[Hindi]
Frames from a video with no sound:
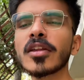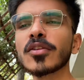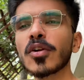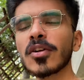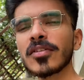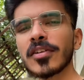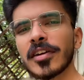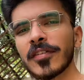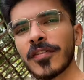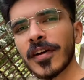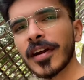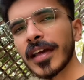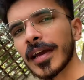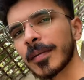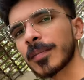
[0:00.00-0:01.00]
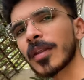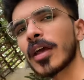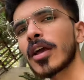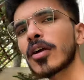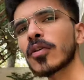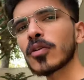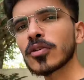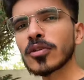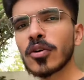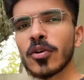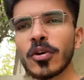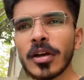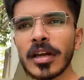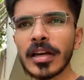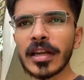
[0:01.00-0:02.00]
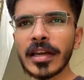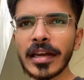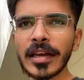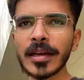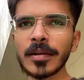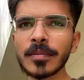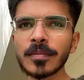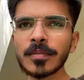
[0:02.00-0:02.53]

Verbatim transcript: थोड़ी सी डिफरेंट है कुछ लोगों के लिए